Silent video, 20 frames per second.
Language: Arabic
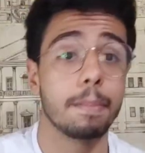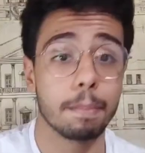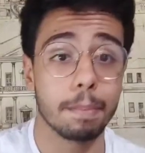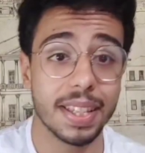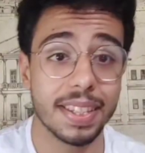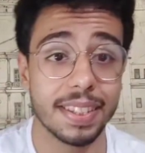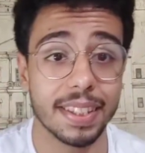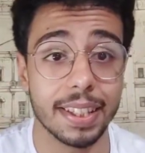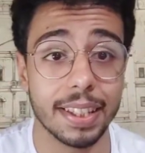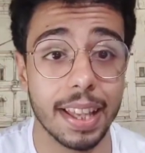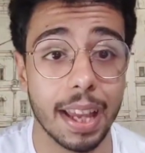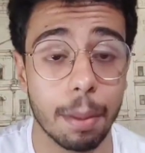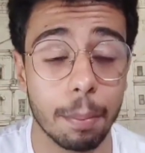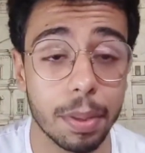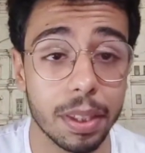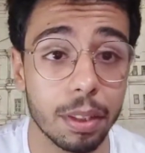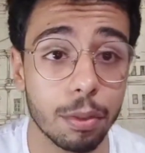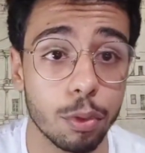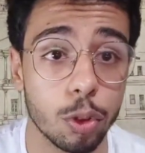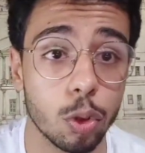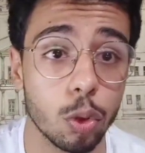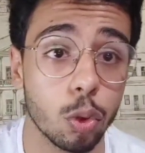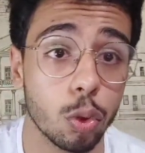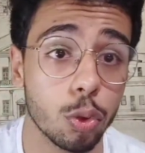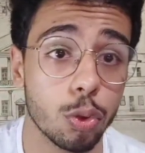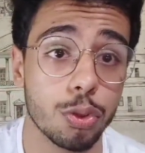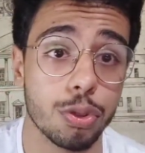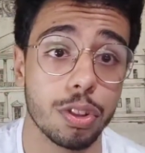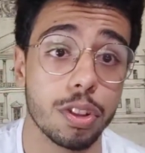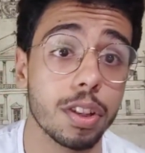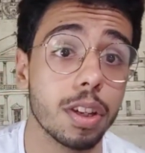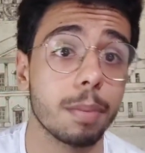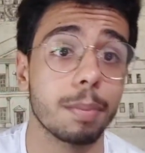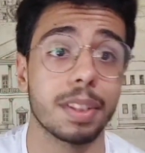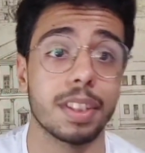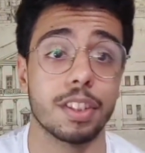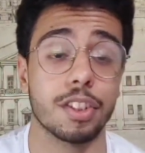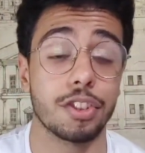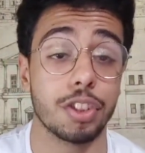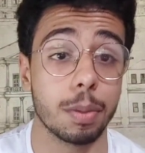بس كده حبيت الفيديو يكون قصير
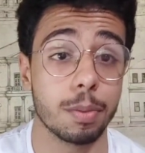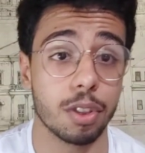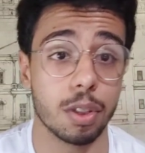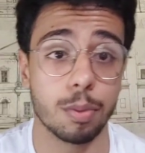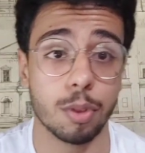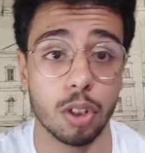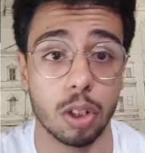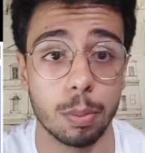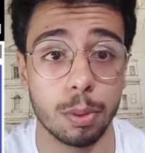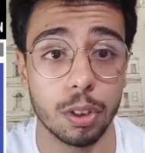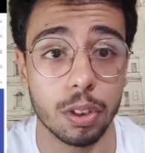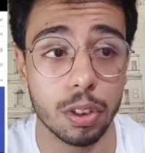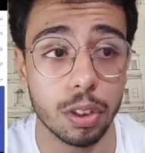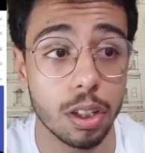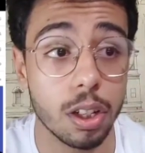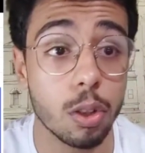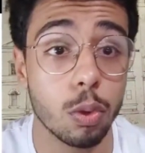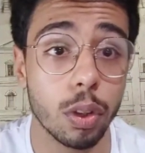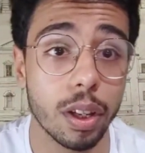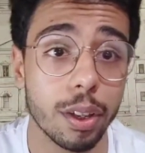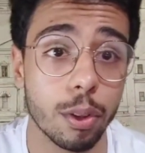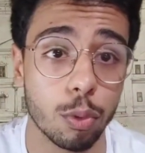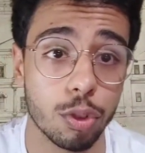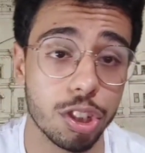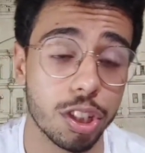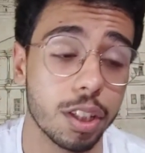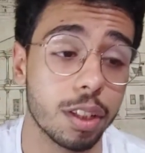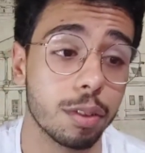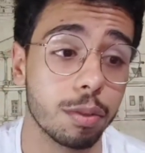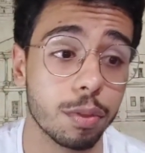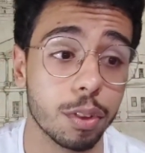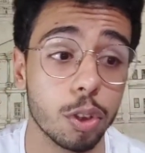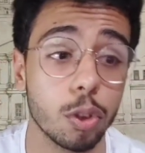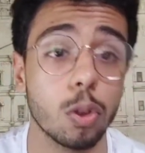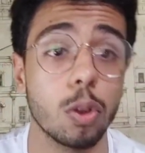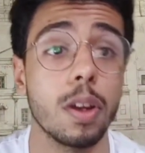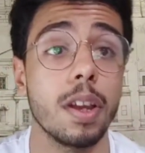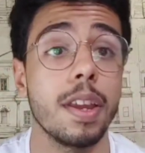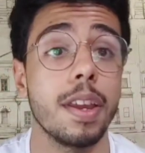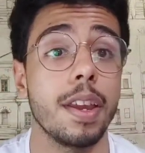ما تنساش تعمل سبسكرايب للقناه ولايك وتشير
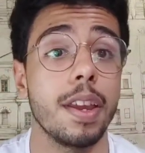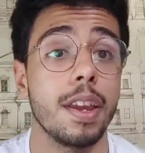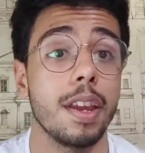الفيديو